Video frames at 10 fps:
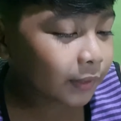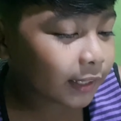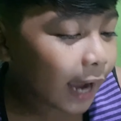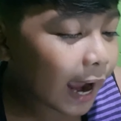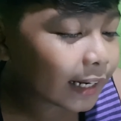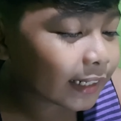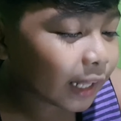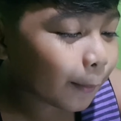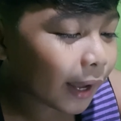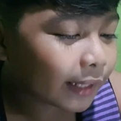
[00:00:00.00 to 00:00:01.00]
Galing
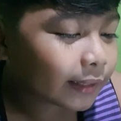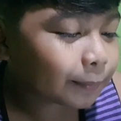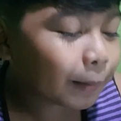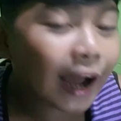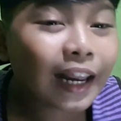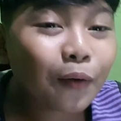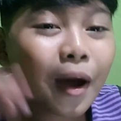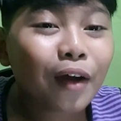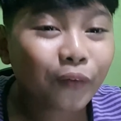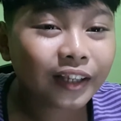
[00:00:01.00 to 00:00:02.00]
naman,
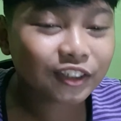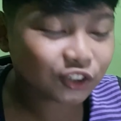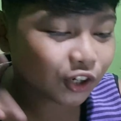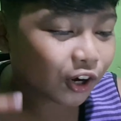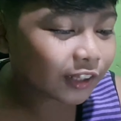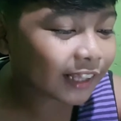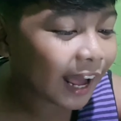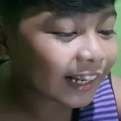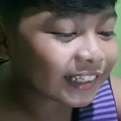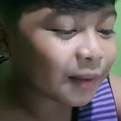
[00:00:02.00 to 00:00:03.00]
pangalawang question,
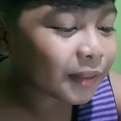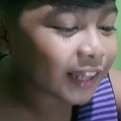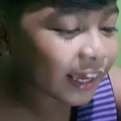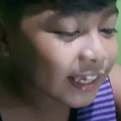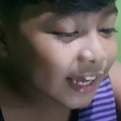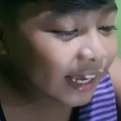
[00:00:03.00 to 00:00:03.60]
galing naman kay